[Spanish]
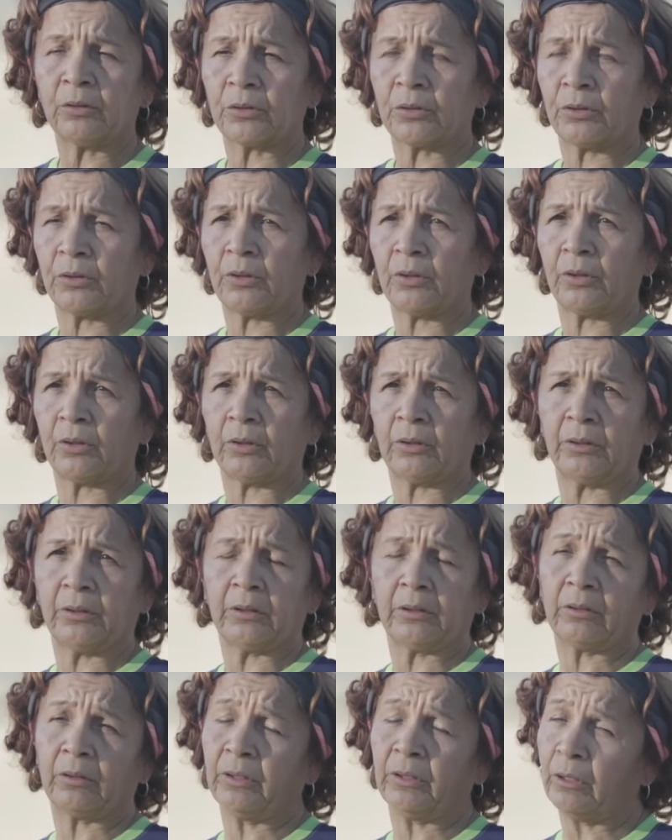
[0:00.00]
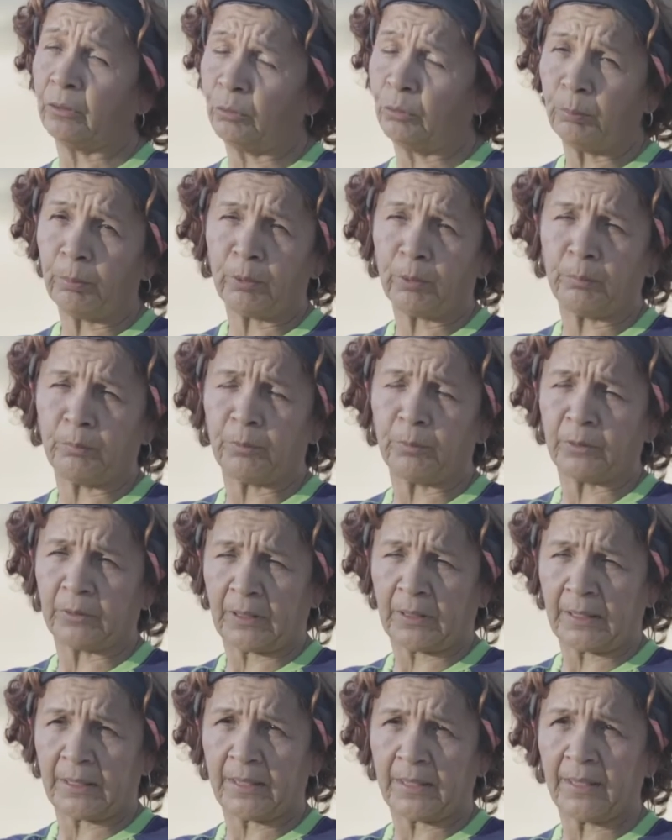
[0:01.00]
nosotros con, el grupo, como
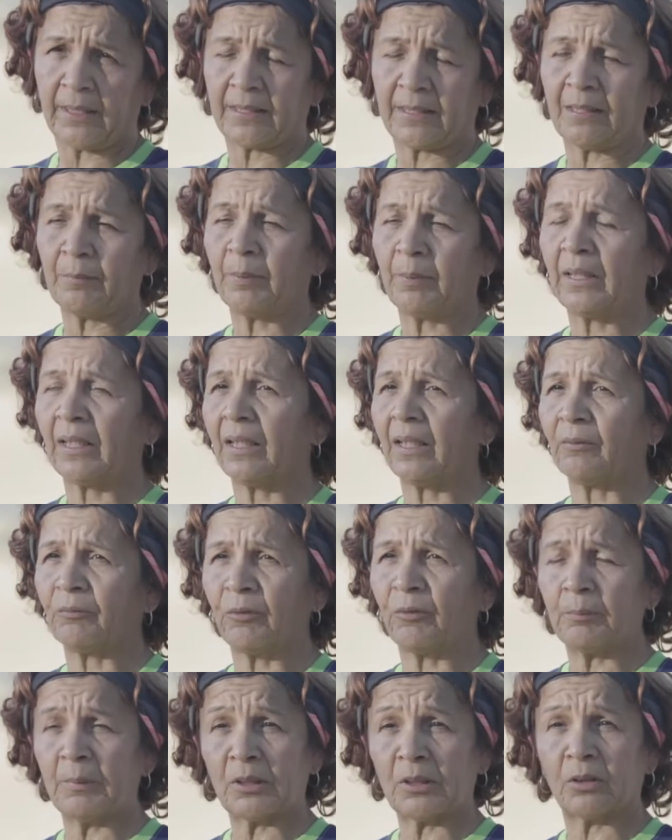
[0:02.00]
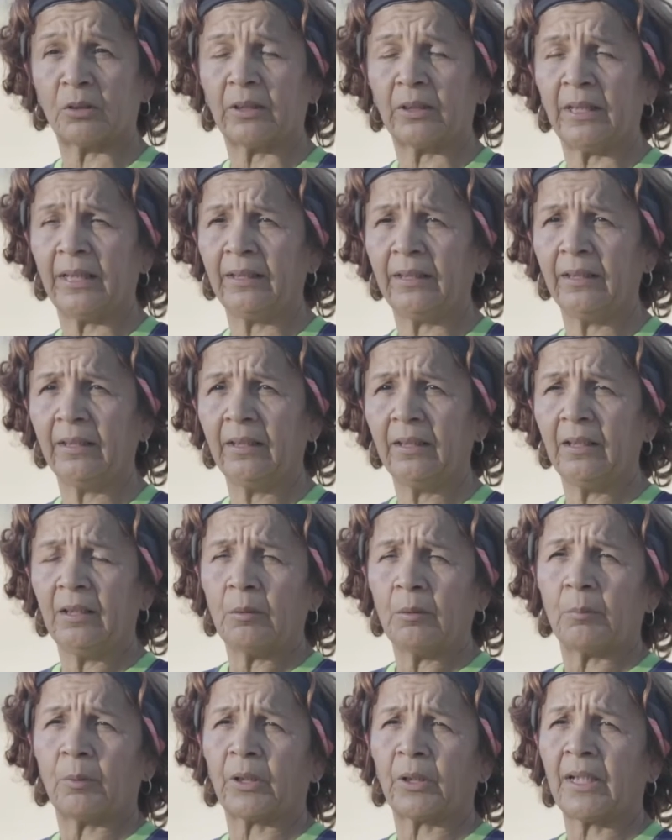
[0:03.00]
que te dije siempre que fue mi sostén,
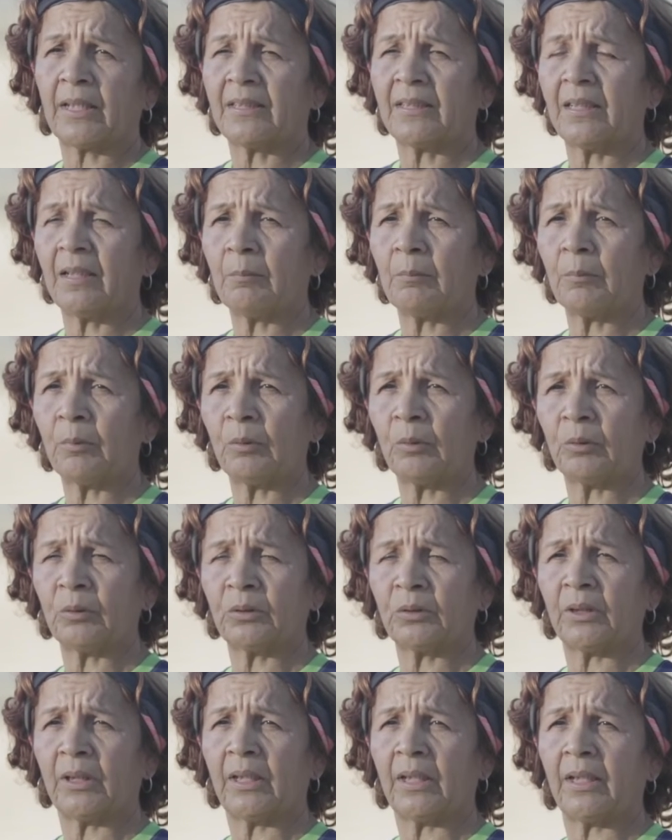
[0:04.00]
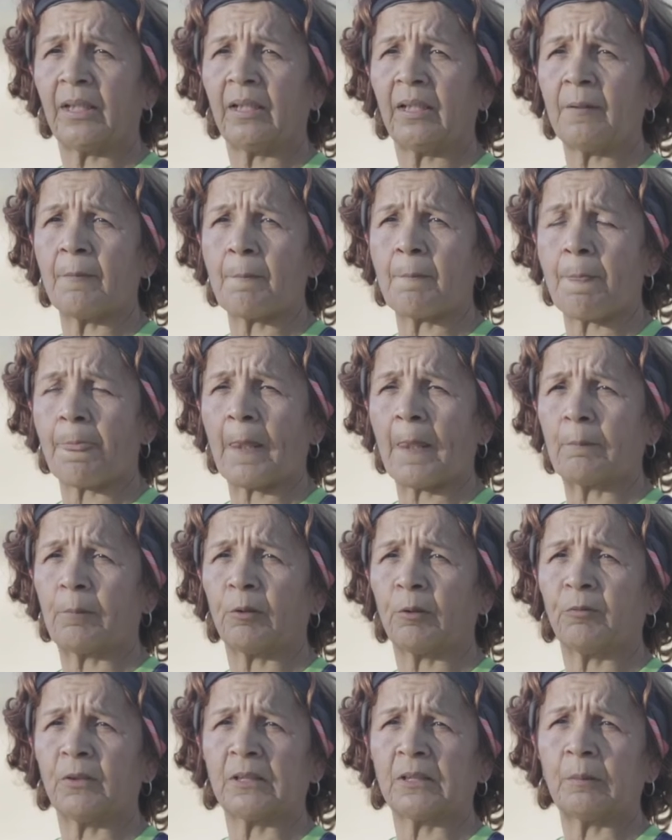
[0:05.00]
porque hacíamos, eh, la
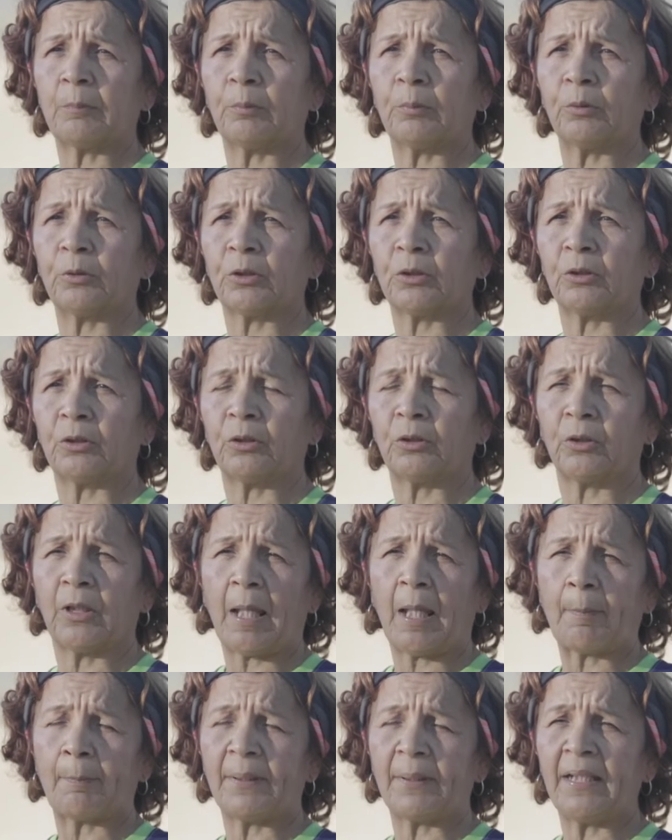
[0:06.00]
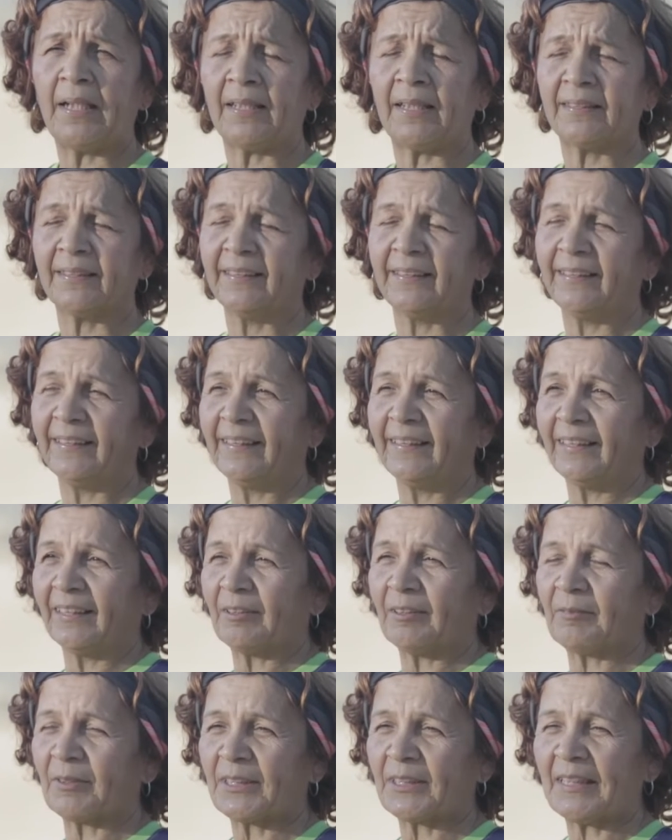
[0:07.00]
profe se puso todas las pilas,
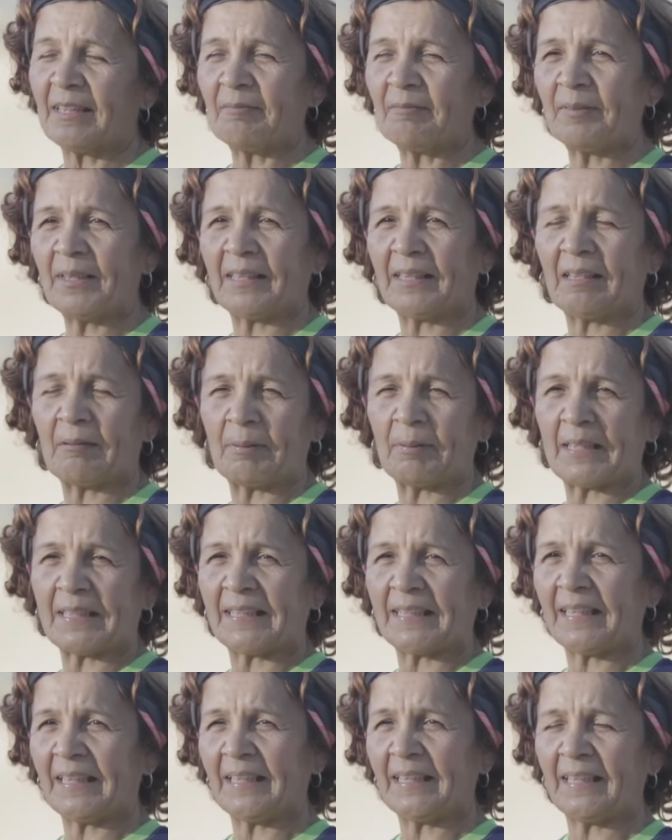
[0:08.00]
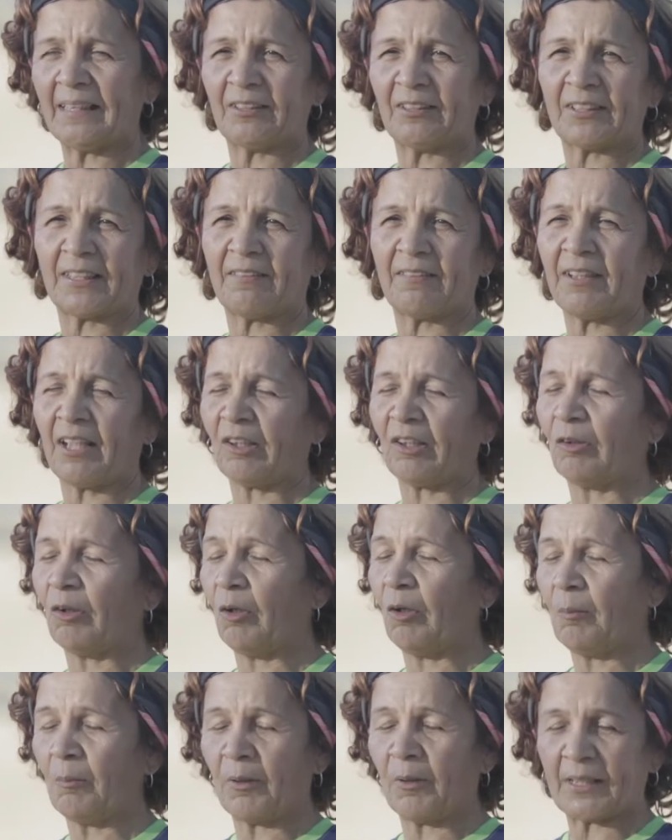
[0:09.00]
como siempre está presente, no sabía
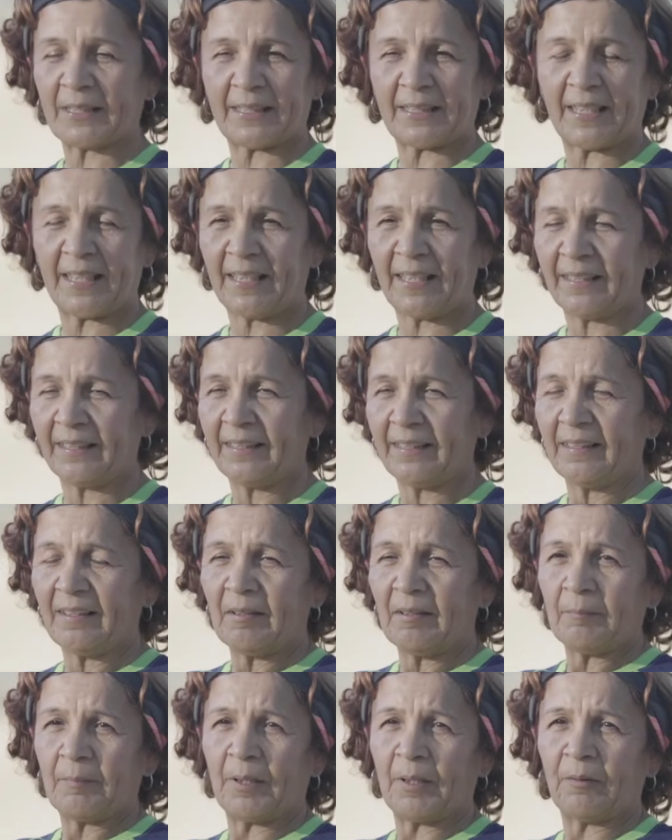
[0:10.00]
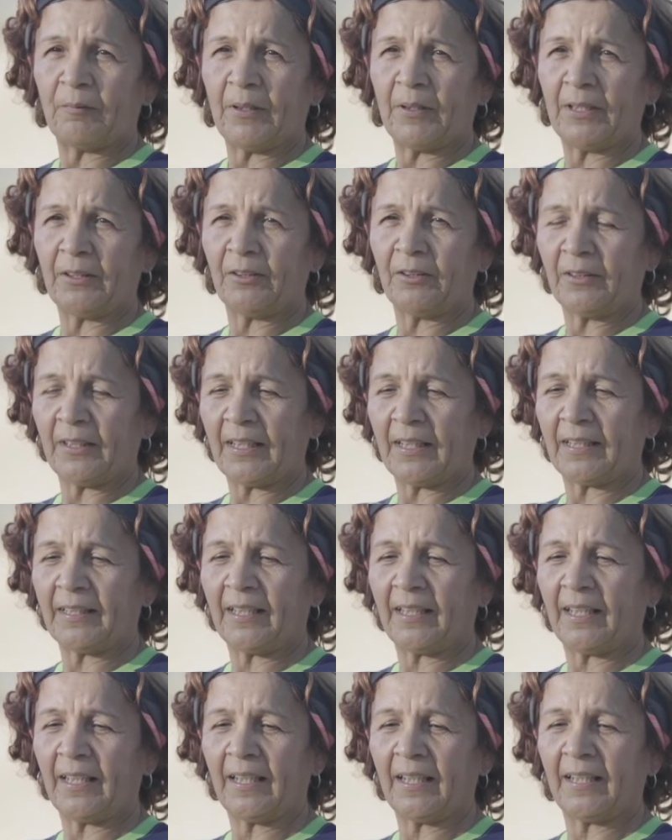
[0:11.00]
cómo hacer, pero bueno,
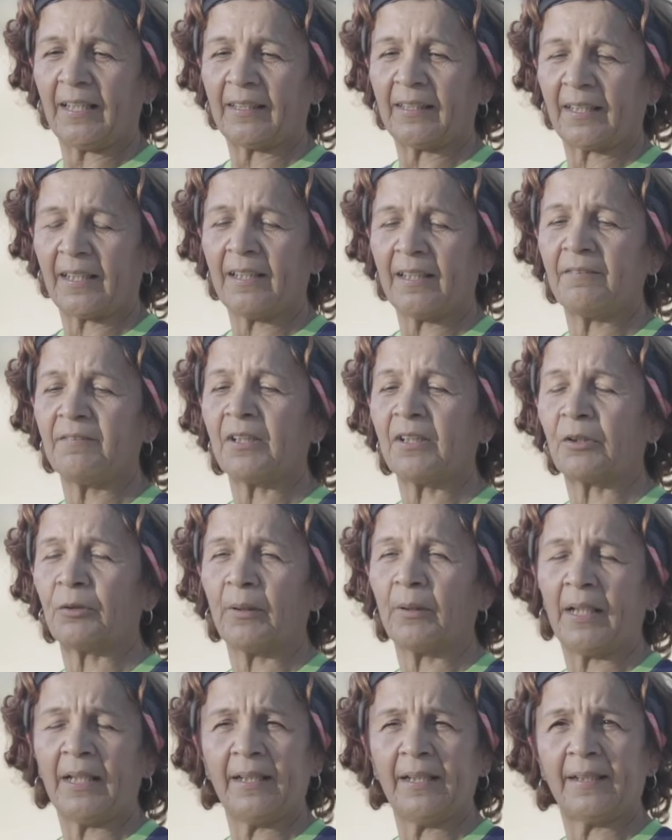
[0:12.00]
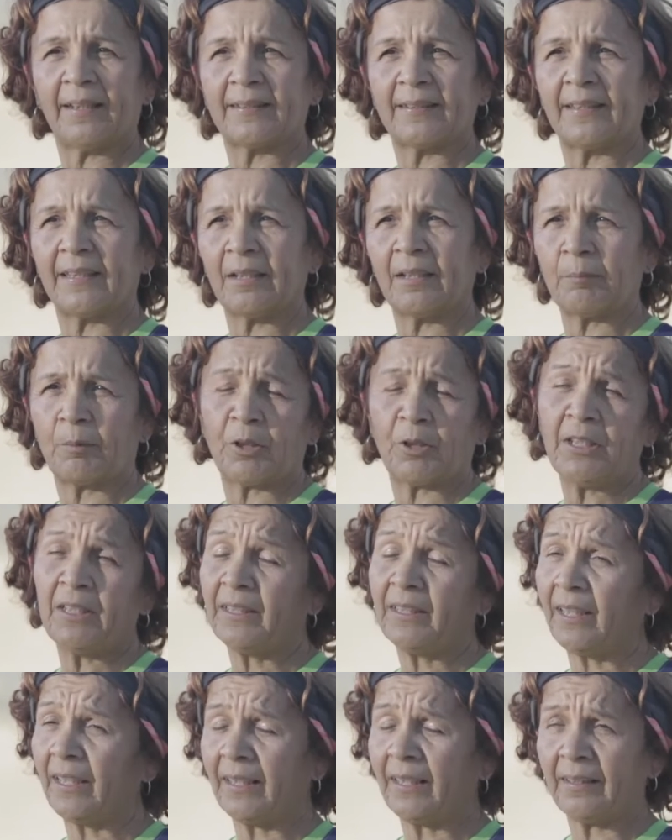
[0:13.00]
está en las redes virtuales, así que por
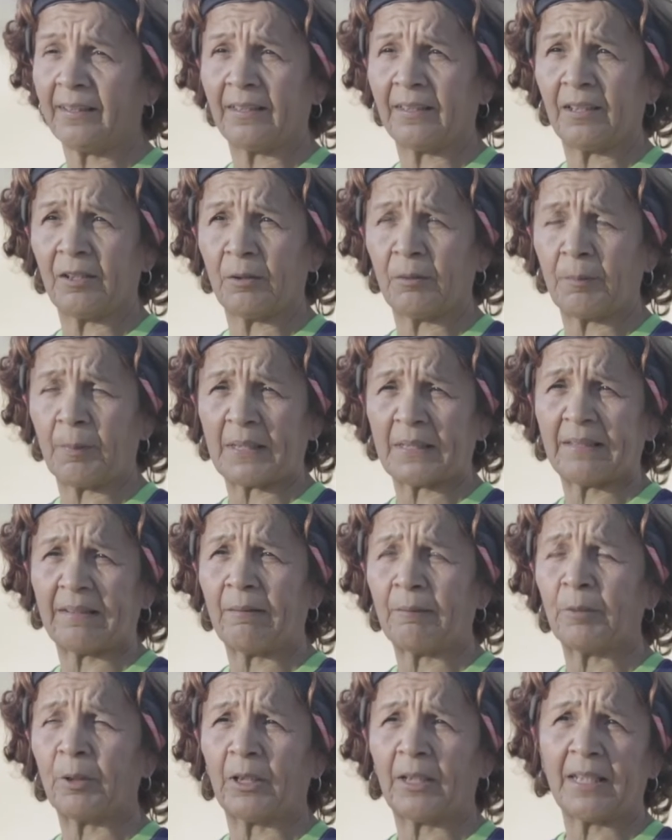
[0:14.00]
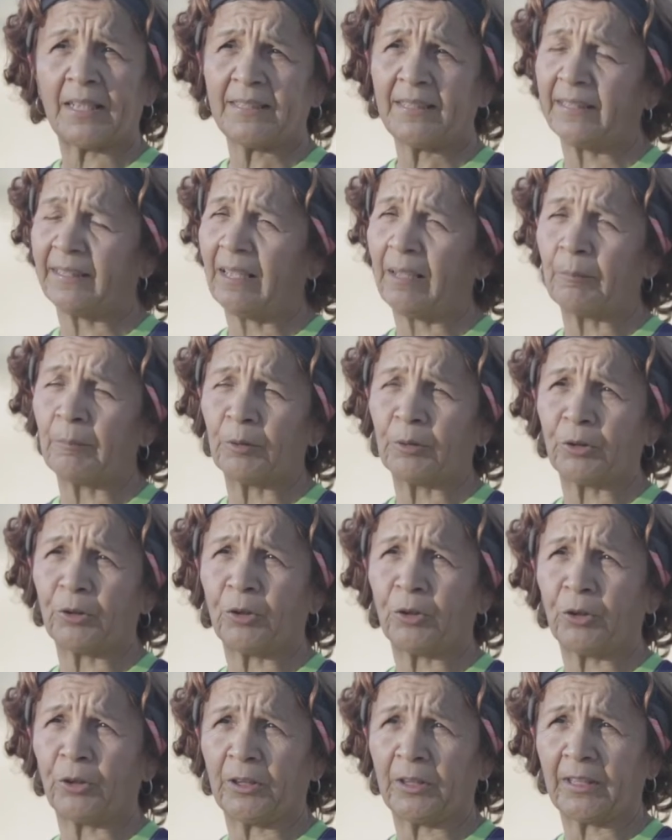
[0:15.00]
Instagram pasábamos clases, estábamos
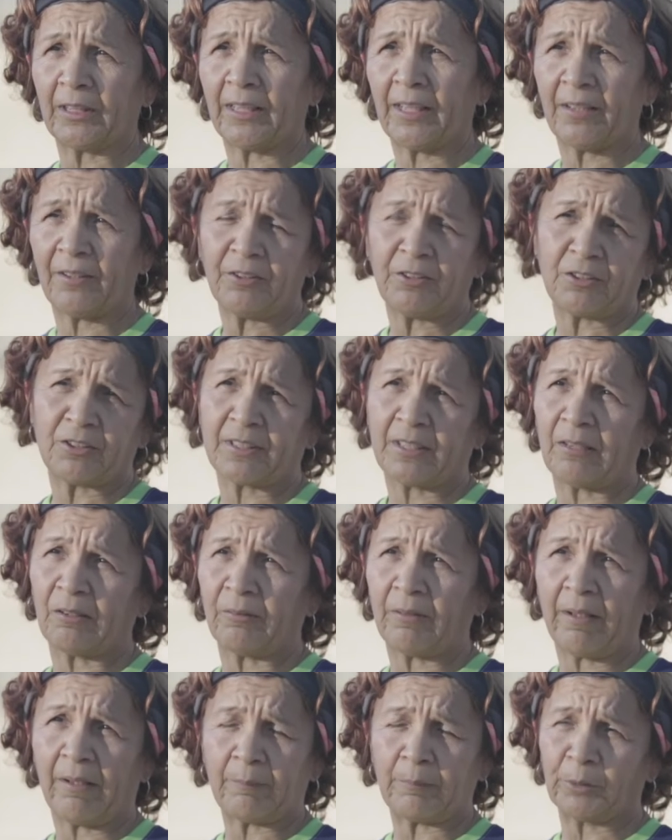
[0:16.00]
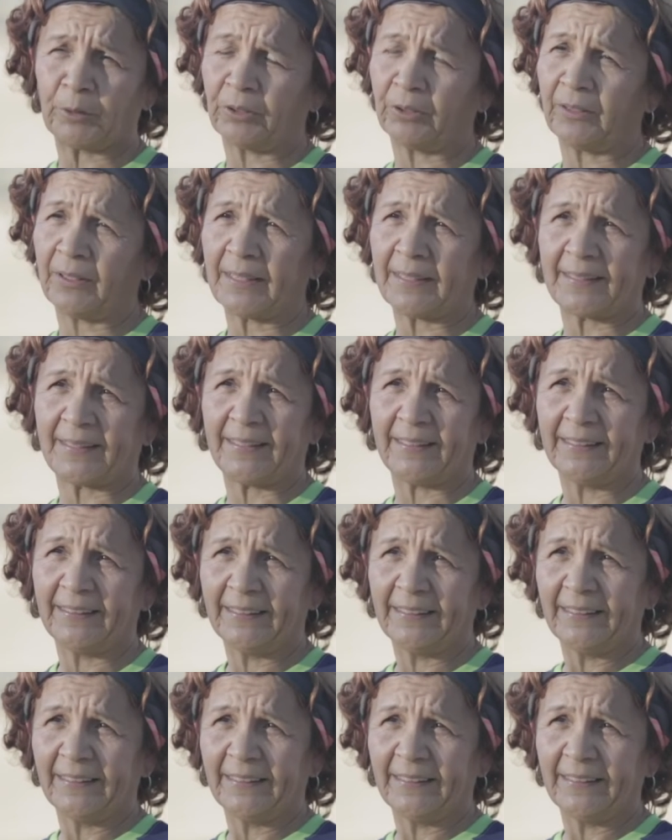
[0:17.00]
todos conectados y nos saludábamos todos así.